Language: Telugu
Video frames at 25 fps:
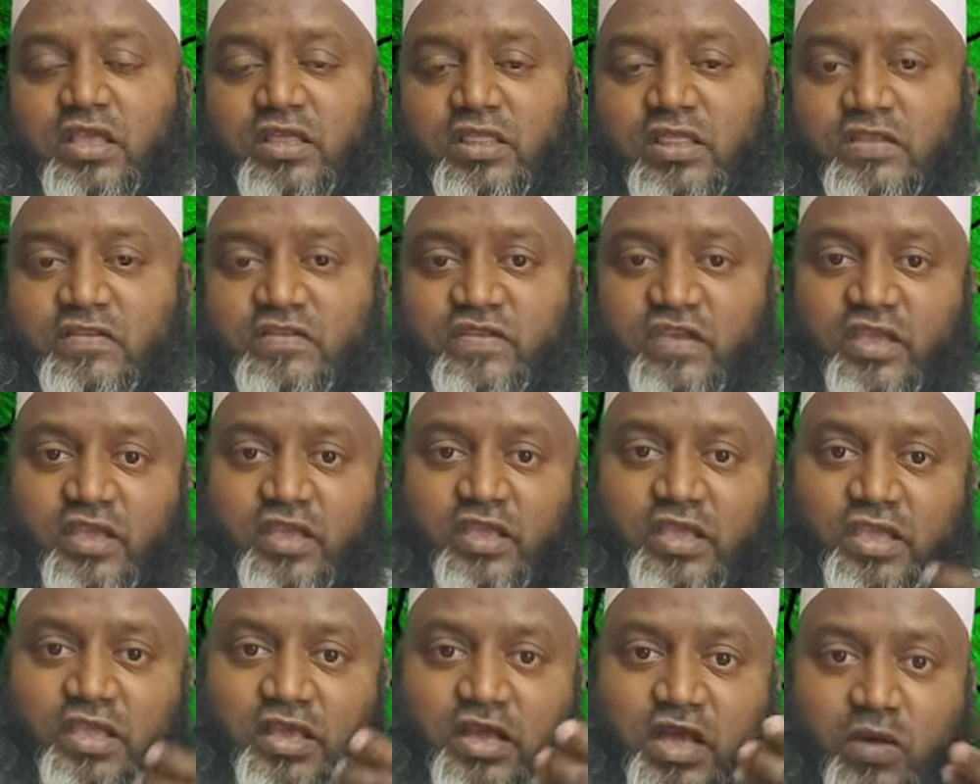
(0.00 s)
ఇది చే
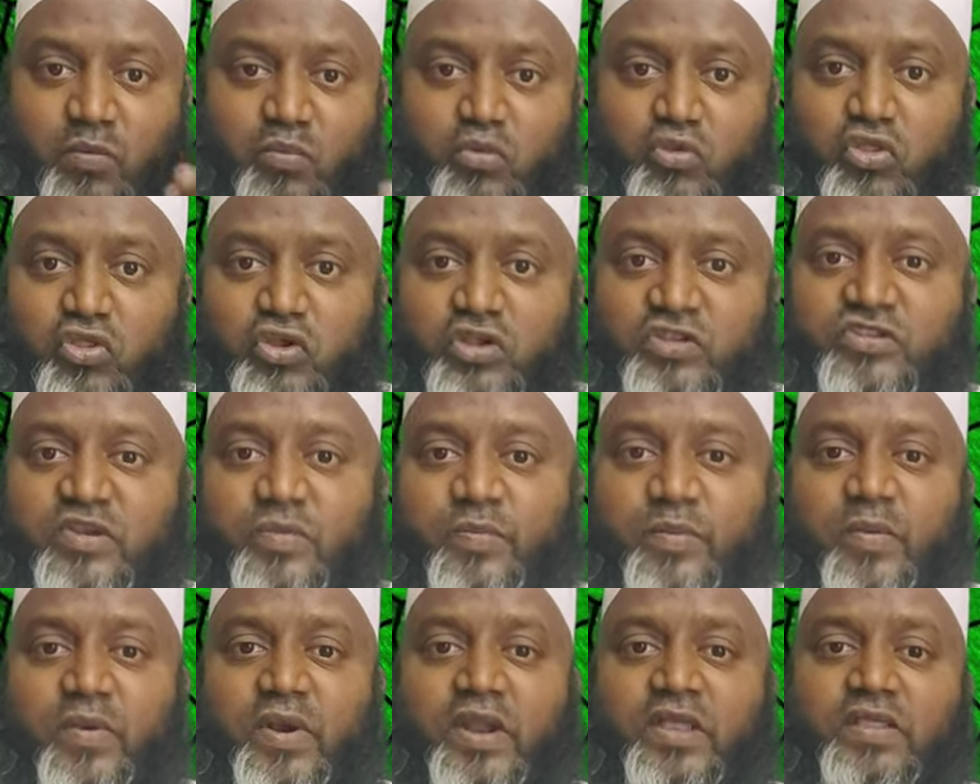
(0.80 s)
ఇంకా ముందుకు
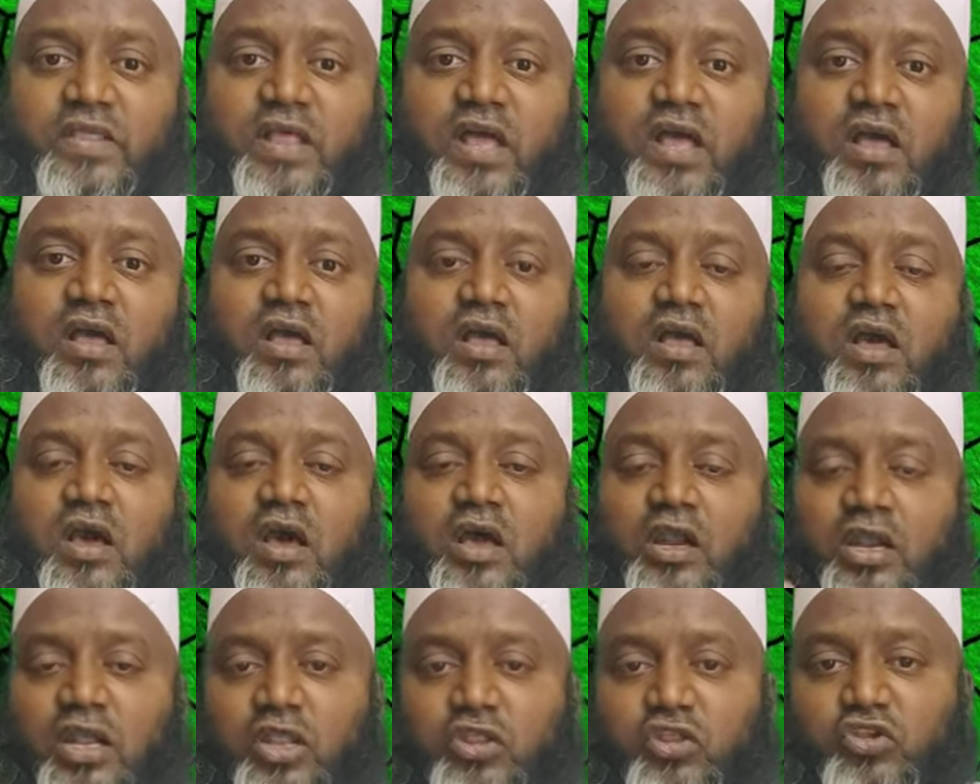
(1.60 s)
చెప్పబడిందా
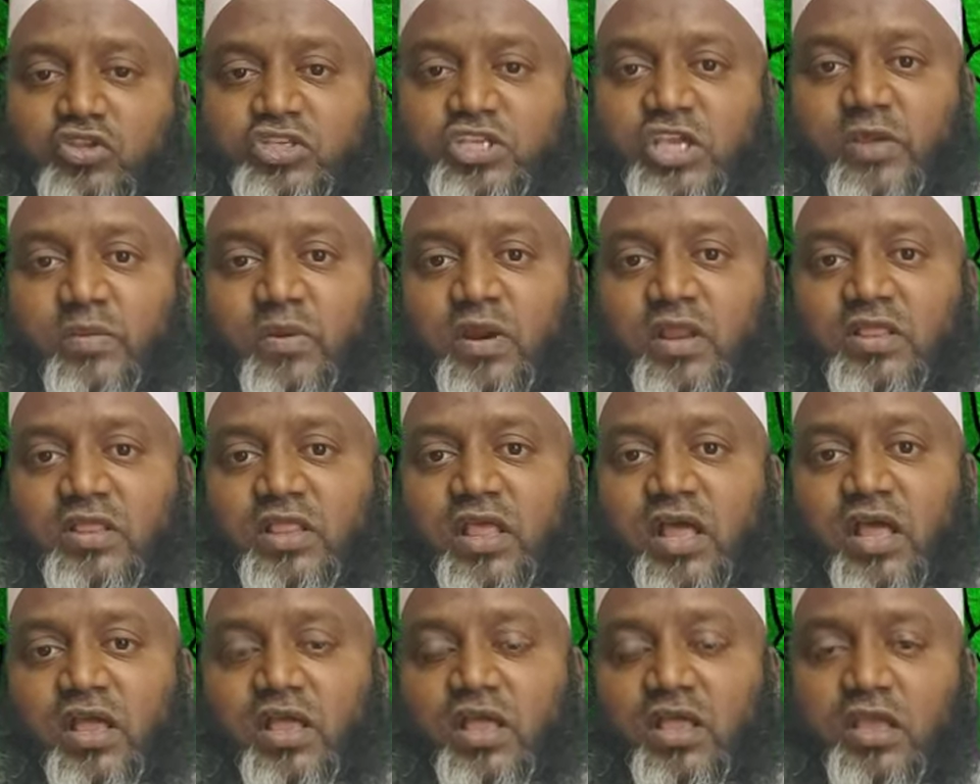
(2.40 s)
రద్దు
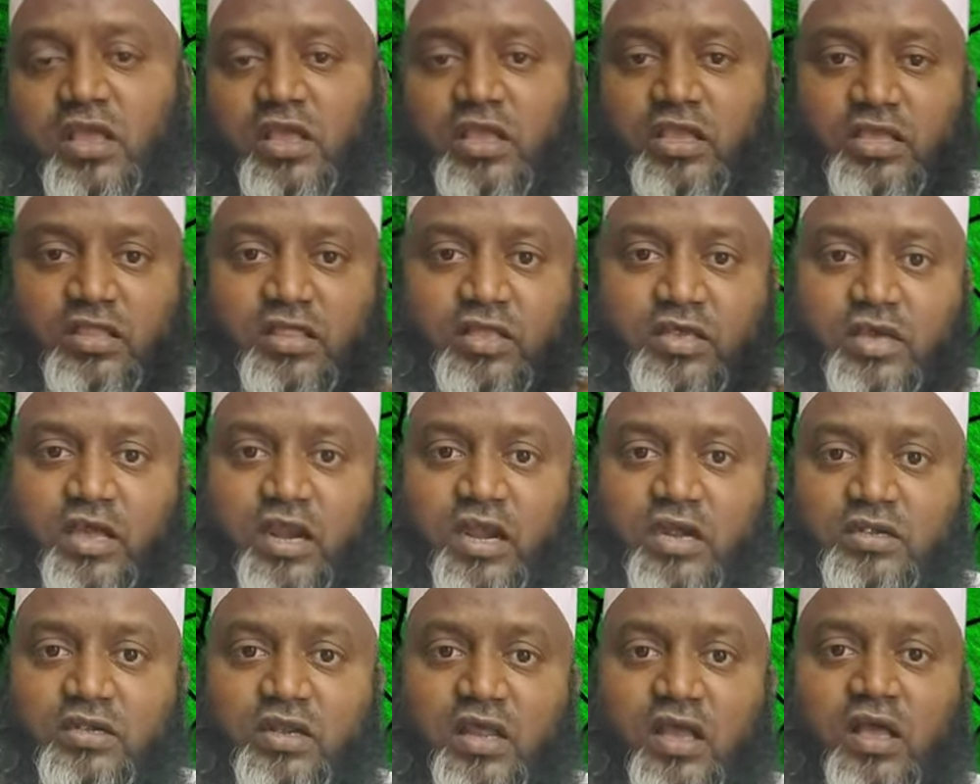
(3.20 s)
చేయబడిందా ఇది
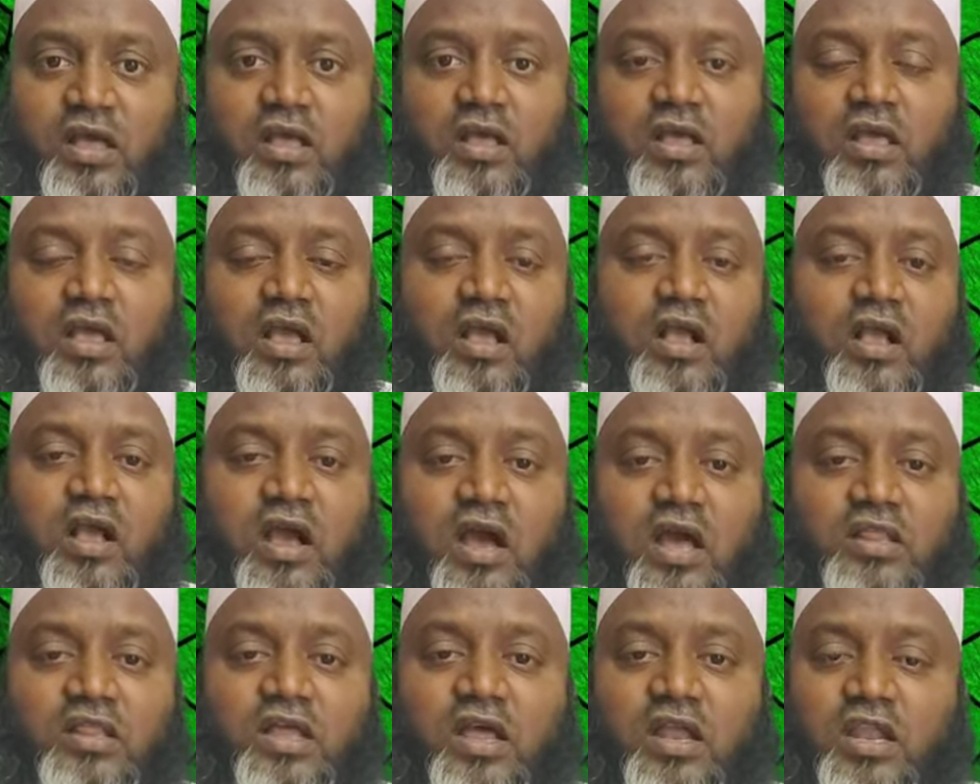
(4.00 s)
కరెక్టా
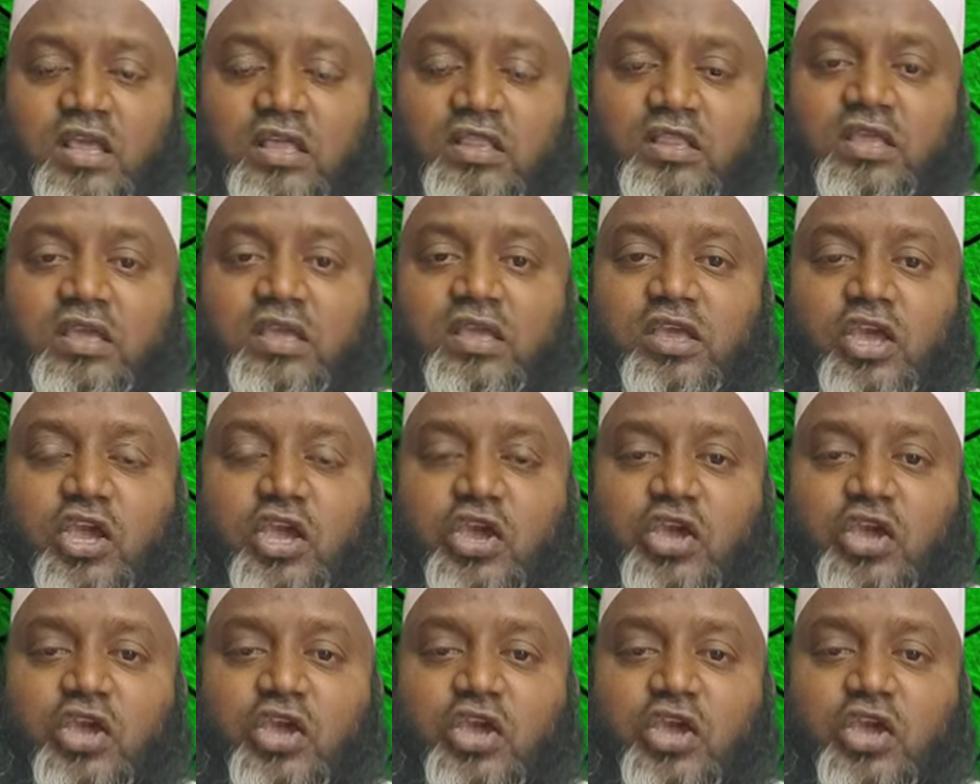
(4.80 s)
కాదా అనేది